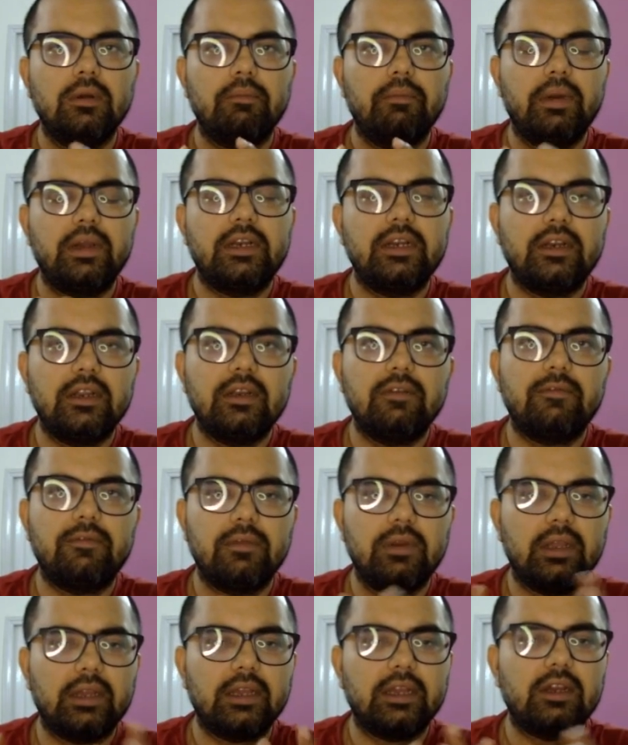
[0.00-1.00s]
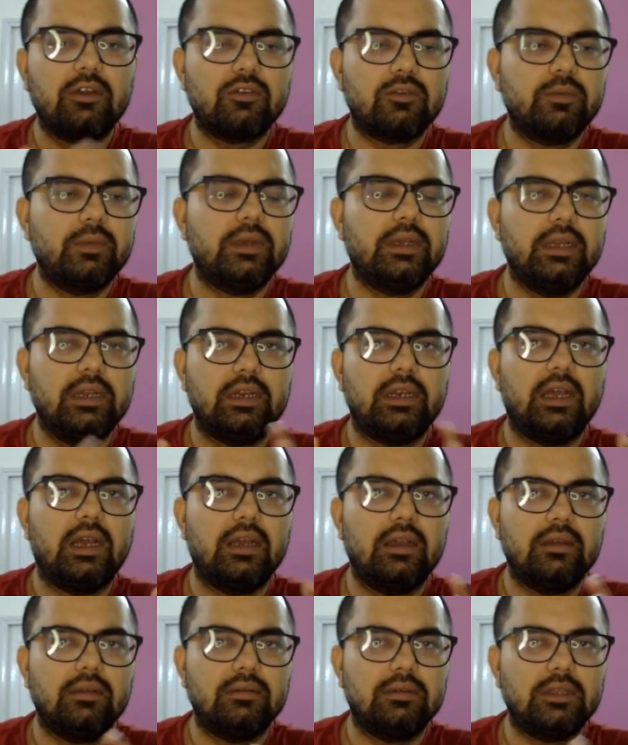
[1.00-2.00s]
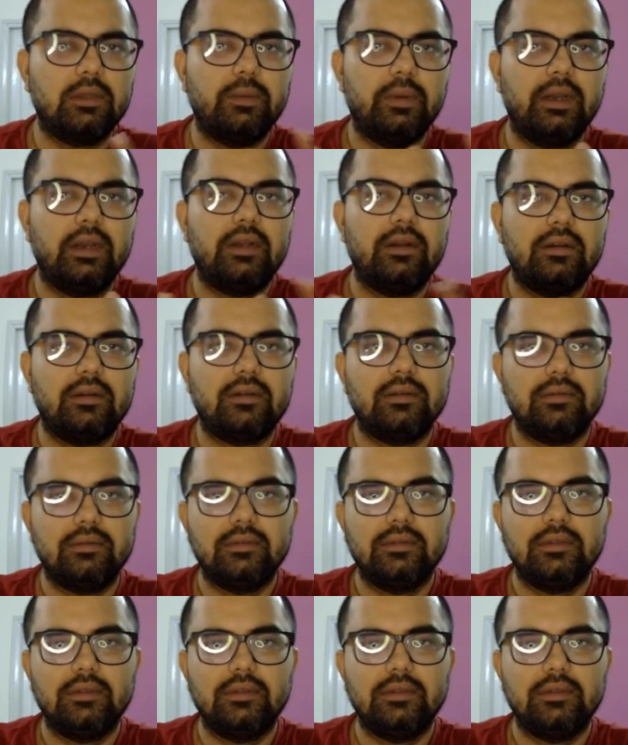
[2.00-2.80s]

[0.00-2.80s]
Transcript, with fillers: मटेरियल लगेगा उसमें ईटा सीमेंट